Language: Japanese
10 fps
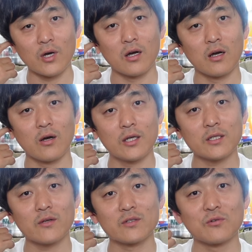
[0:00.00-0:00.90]
とかあ
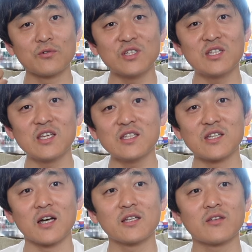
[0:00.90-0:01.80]
なたはそこにいていいん
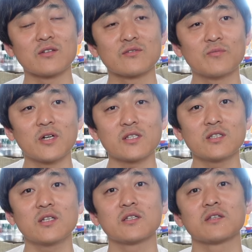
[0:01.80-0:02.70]
だあなたは素晴らし
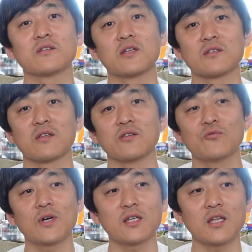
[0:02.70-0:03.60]
い人間なんだって
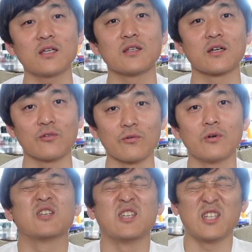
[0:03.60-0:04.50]
言われたいんだけど
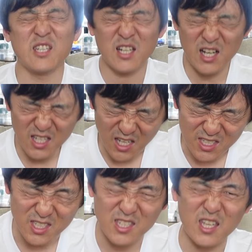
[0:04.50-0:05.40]
キリがないっ